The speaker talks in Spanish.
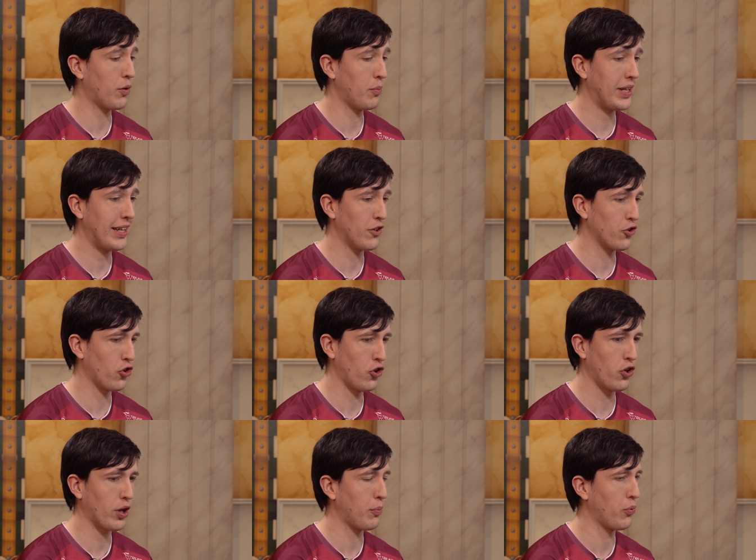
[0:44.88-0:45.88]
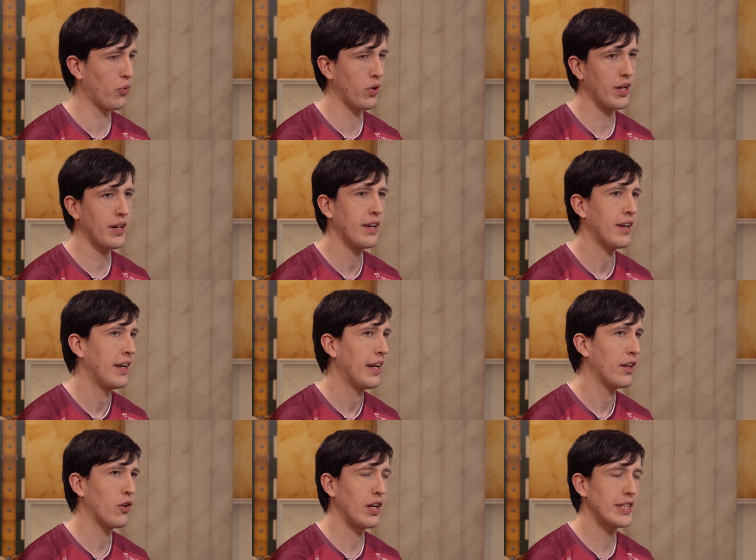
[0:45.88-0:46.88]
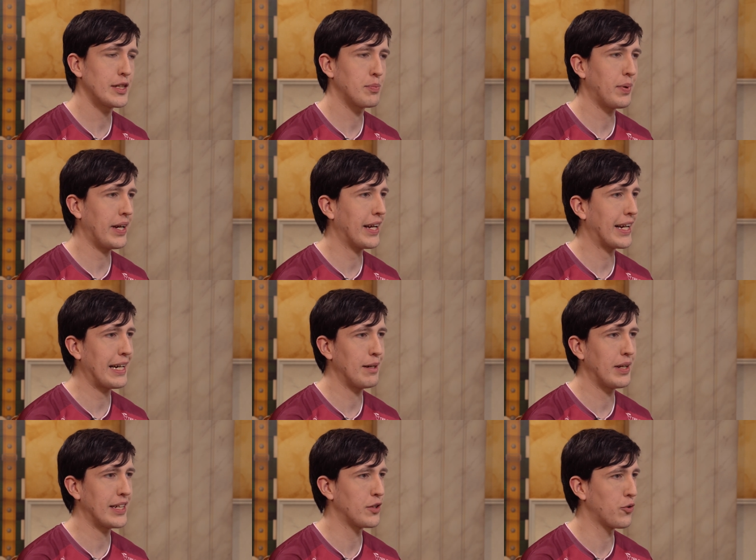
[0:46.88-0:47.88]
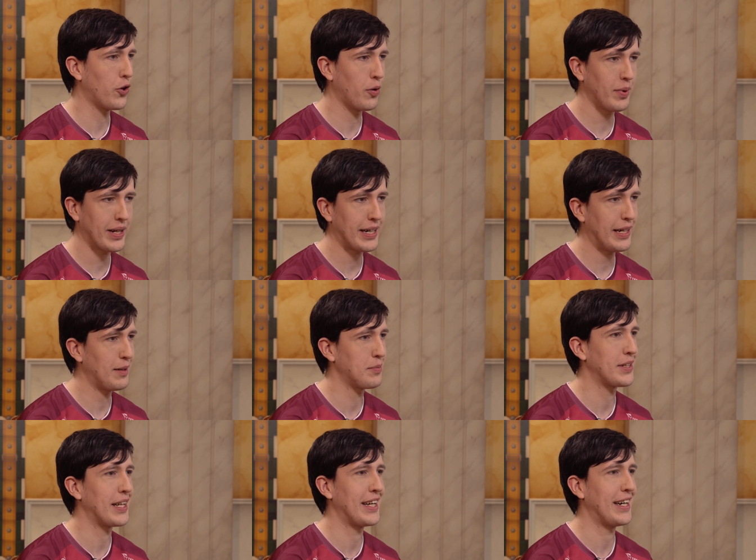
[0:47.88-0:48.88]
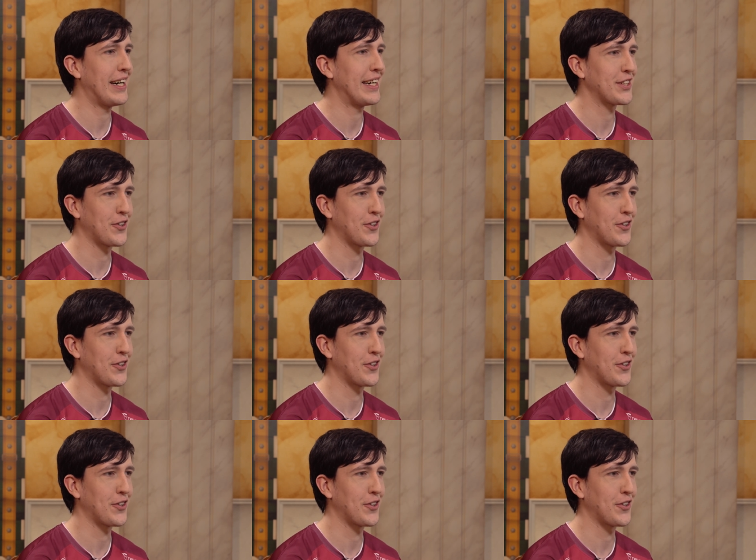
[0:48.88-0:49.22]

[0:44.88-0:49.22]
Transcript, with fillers: compitiendo todo lo que pude, todas las Spain Cups, las Europe Cups, las